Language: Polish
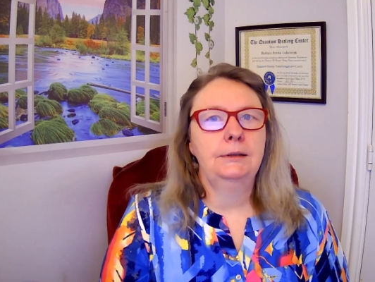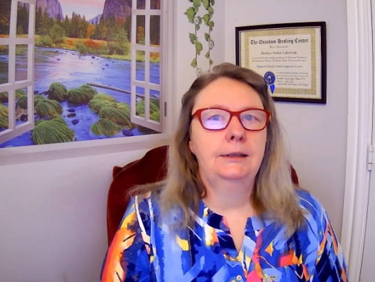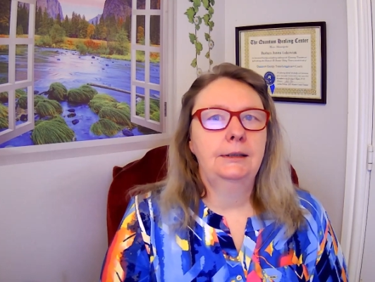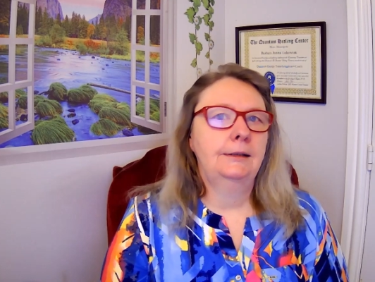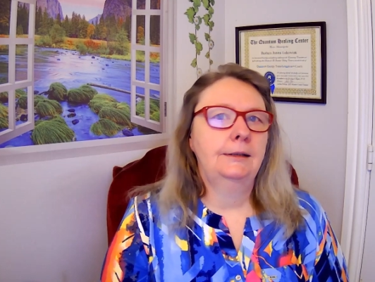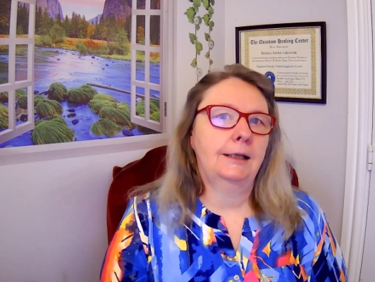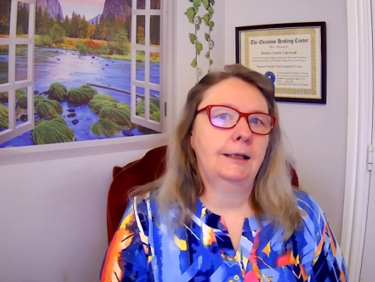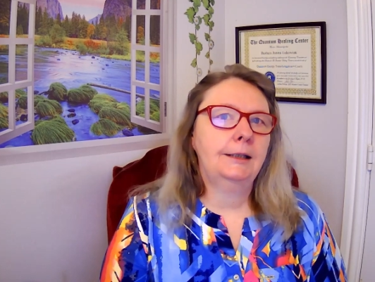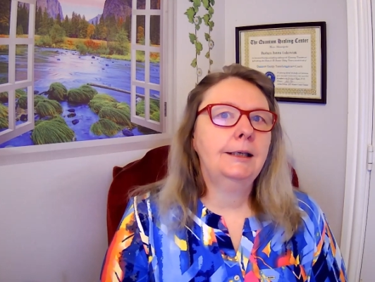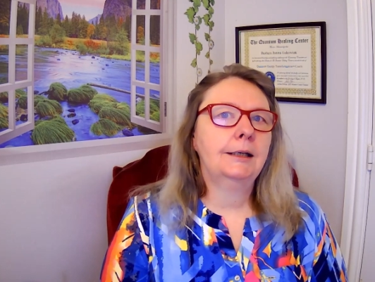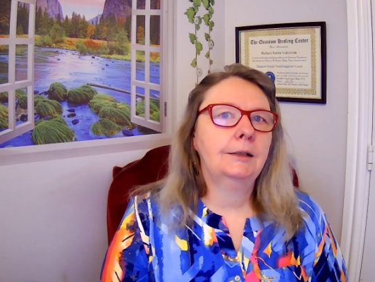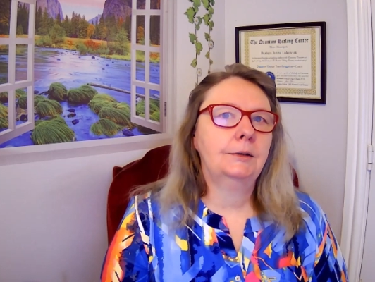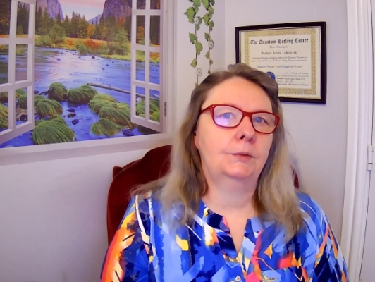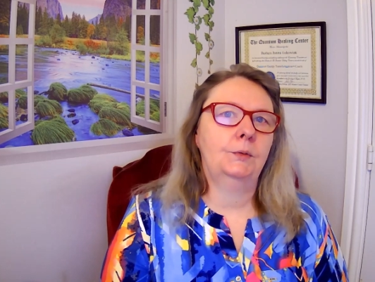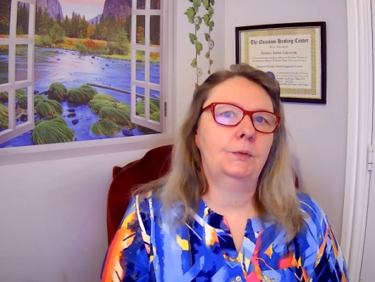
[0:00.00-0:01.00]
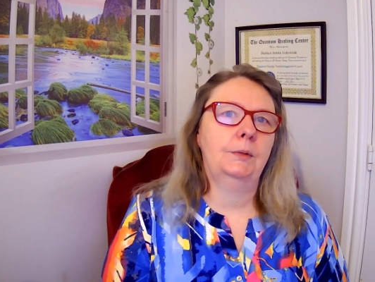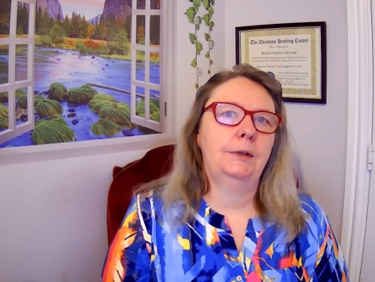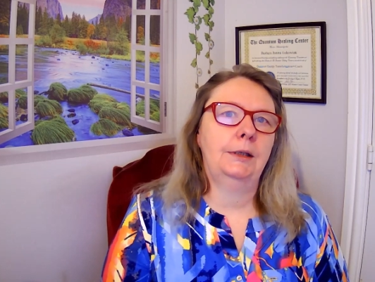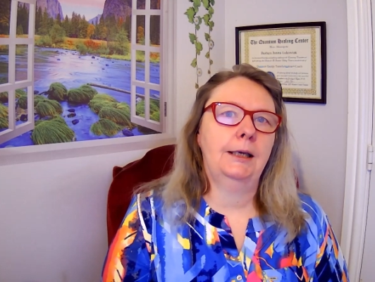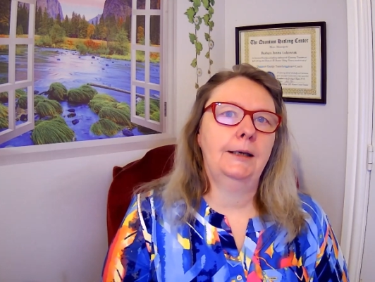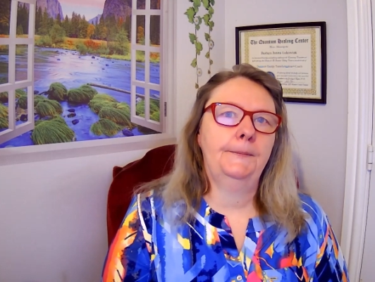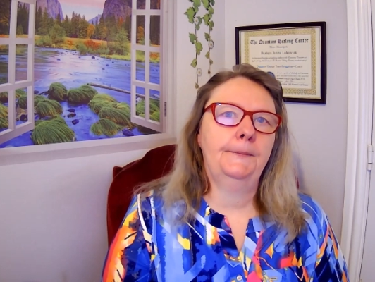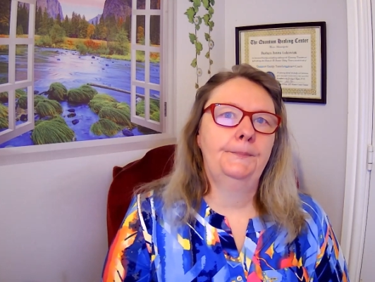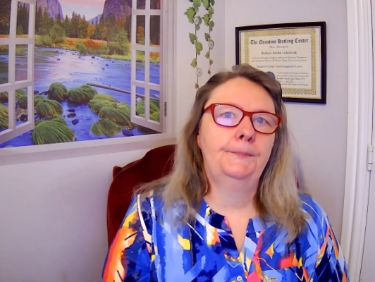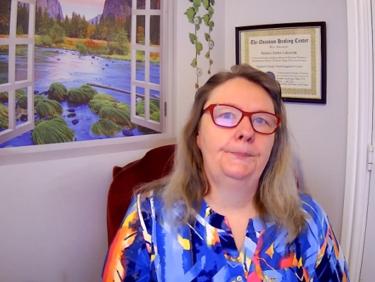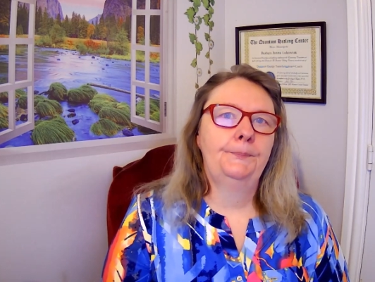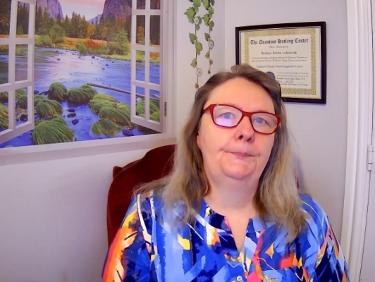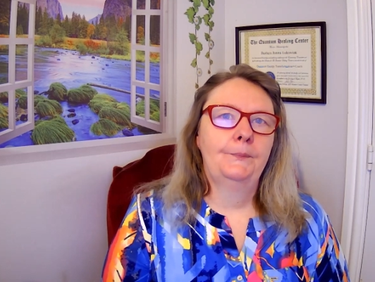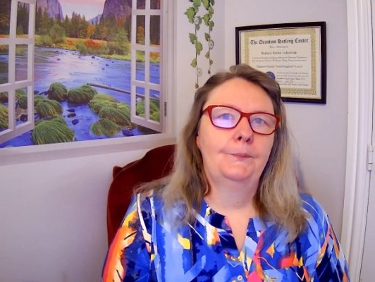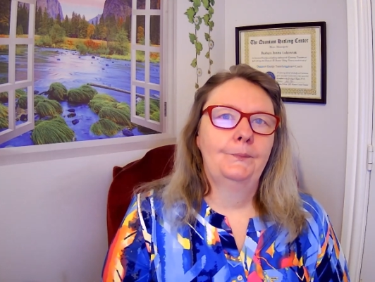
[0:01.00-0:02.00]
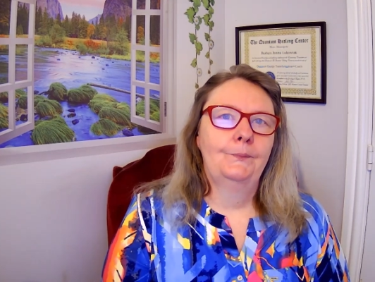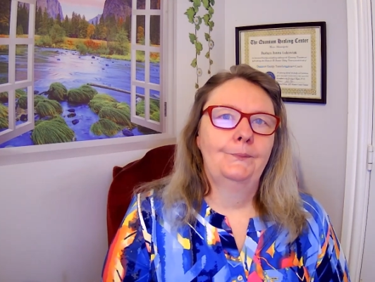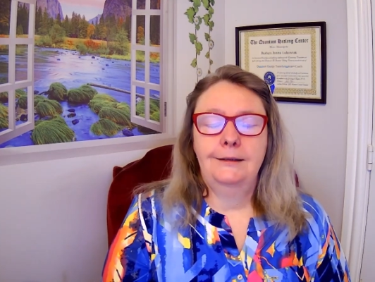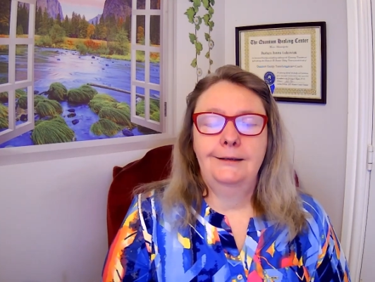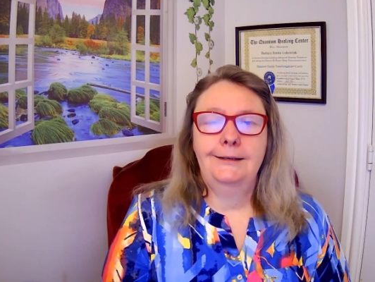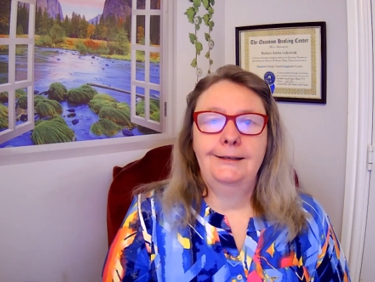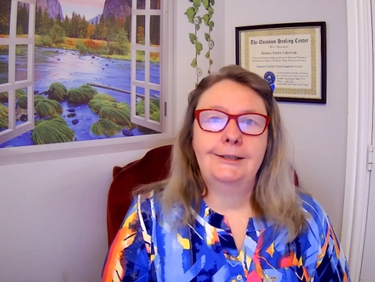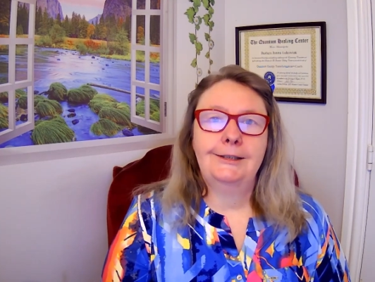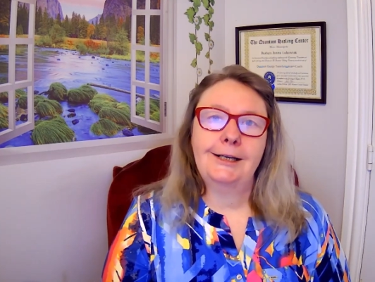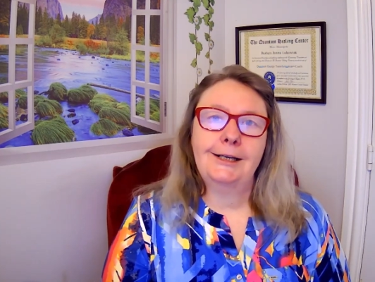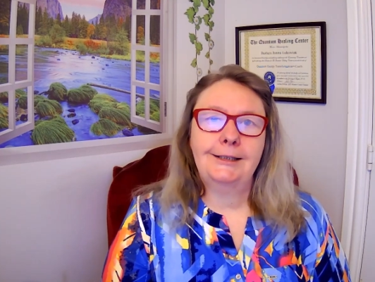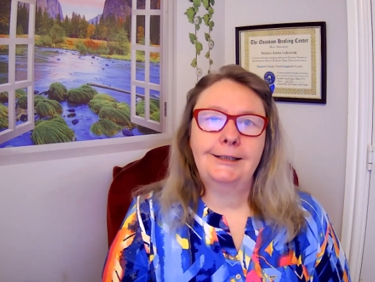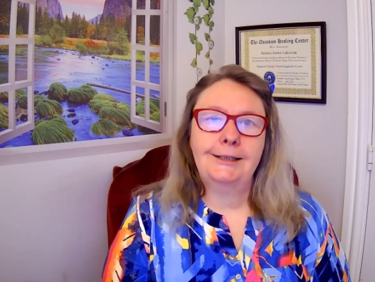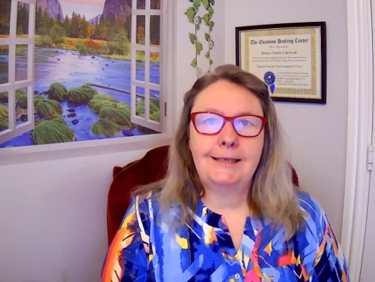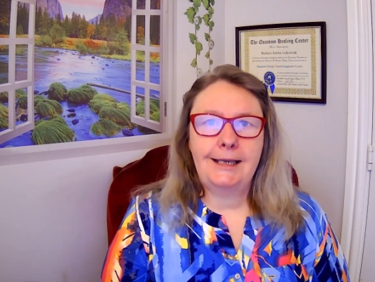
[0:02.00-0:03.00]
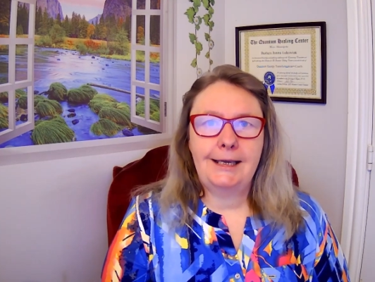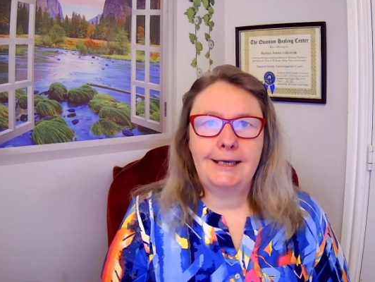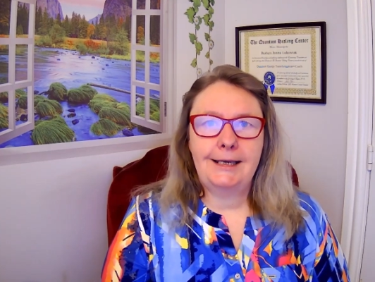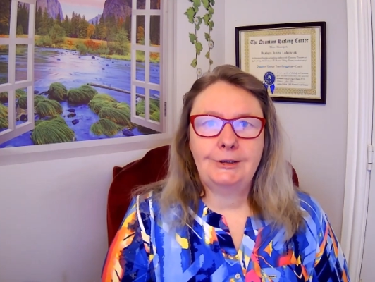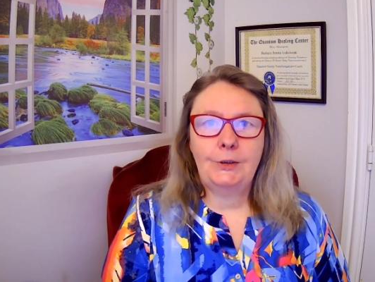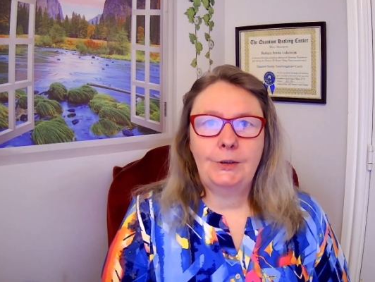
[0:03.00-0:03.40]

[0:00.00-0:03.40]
taki jak u mnie? Jeżeli chcesz,